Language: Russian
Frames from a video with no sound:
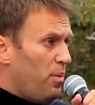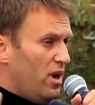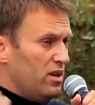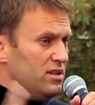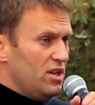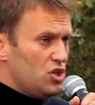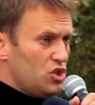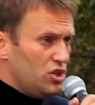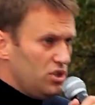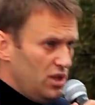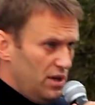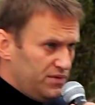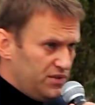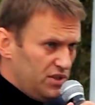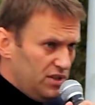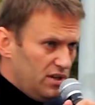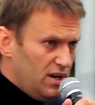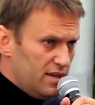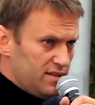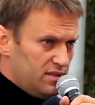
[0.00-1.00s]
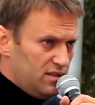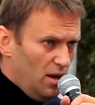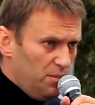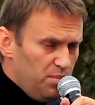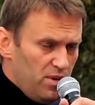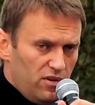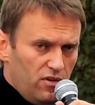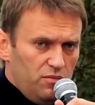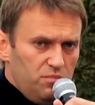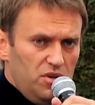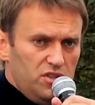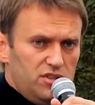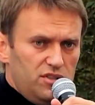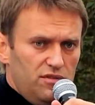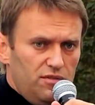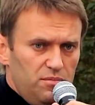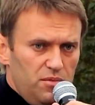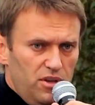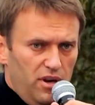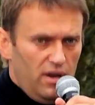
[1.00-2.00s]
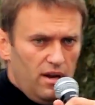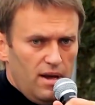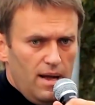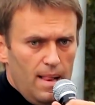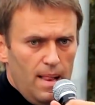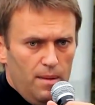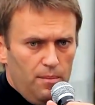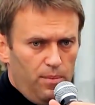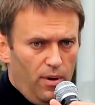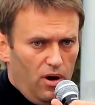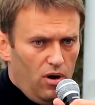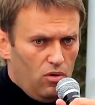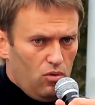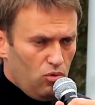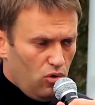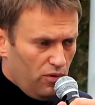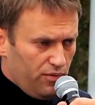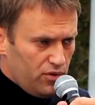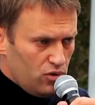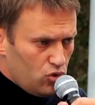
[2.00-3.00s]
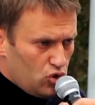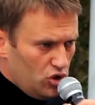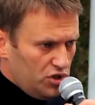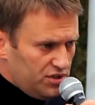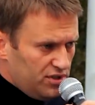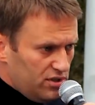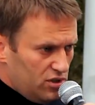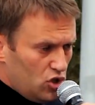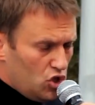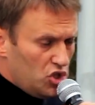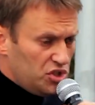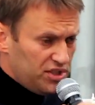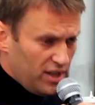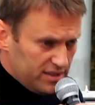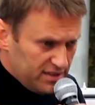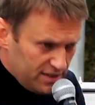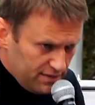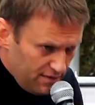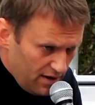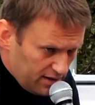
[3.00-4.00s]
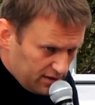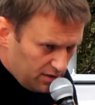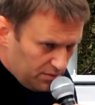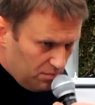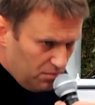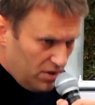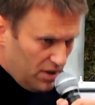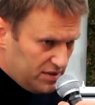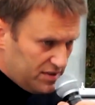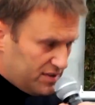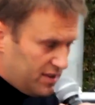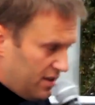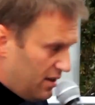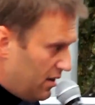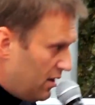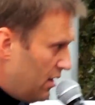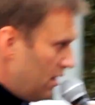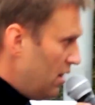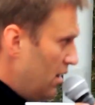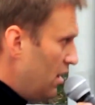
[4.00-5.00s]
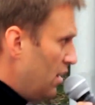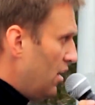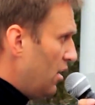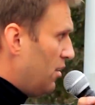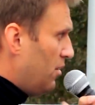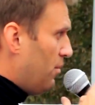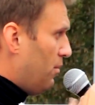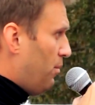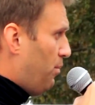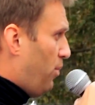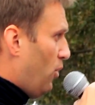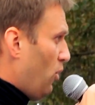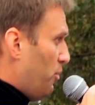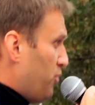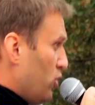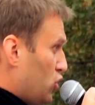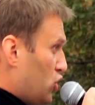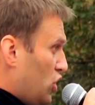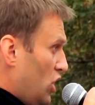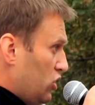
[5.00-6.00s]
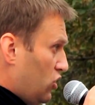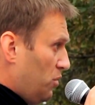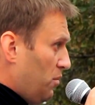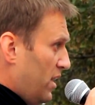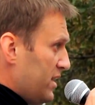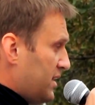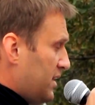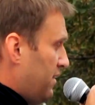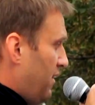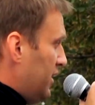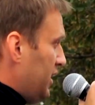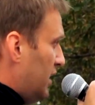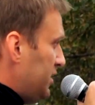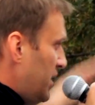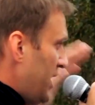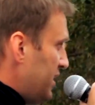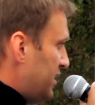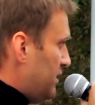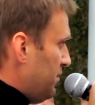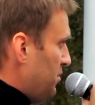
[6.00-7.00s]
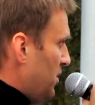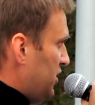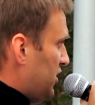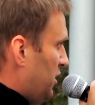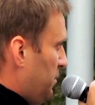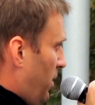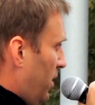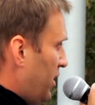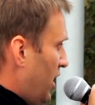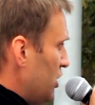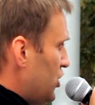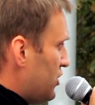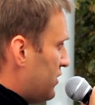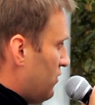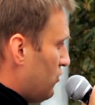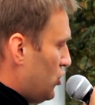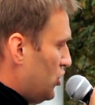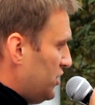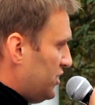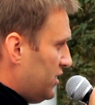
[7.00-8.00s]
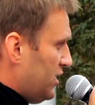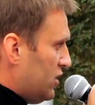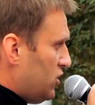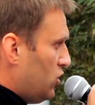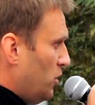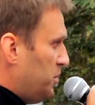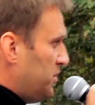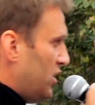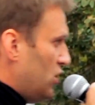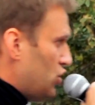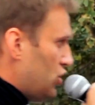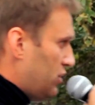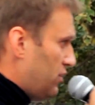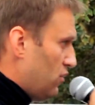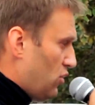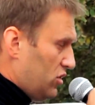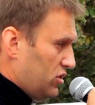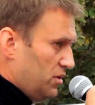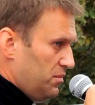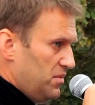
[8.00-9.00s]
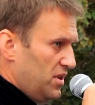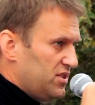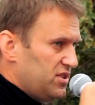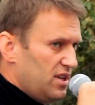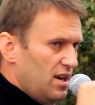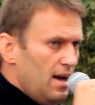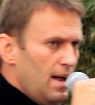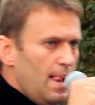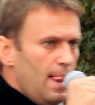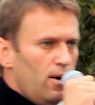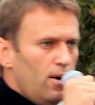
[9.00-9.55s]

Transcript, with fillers: по продаже нефти и газа на первом месте в мире, по уровню жизни на 69 месте по бюджету Москва на третьем месте, по качеству жизни на 154 месте.